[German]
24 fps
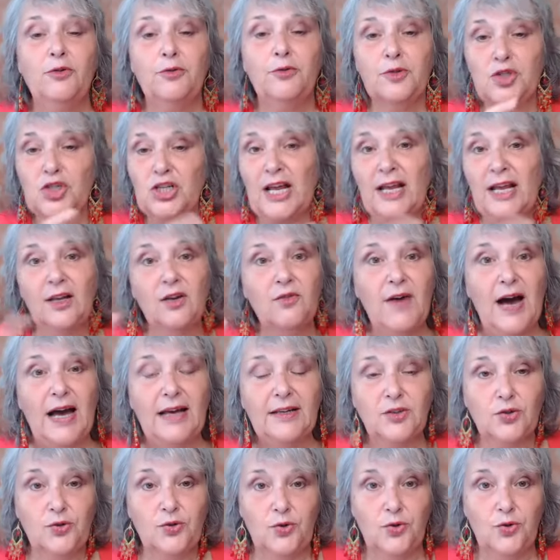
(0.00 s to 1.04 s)
von schneller,
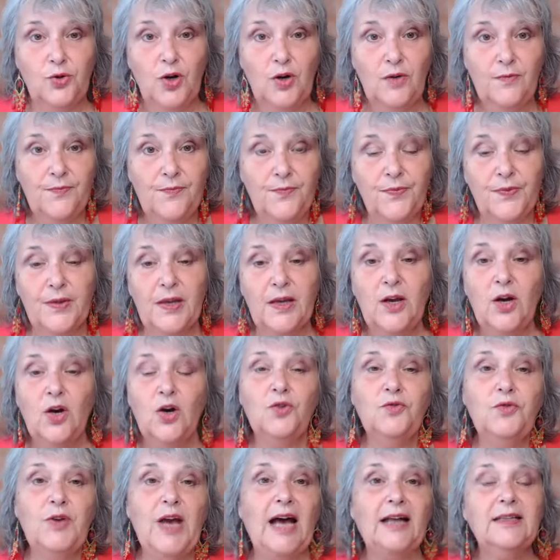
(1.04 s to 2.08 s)
weiter, höher.
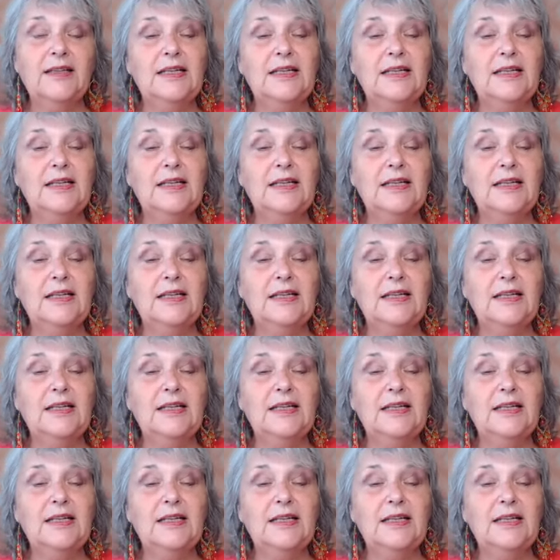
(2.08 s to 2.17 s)
Und wir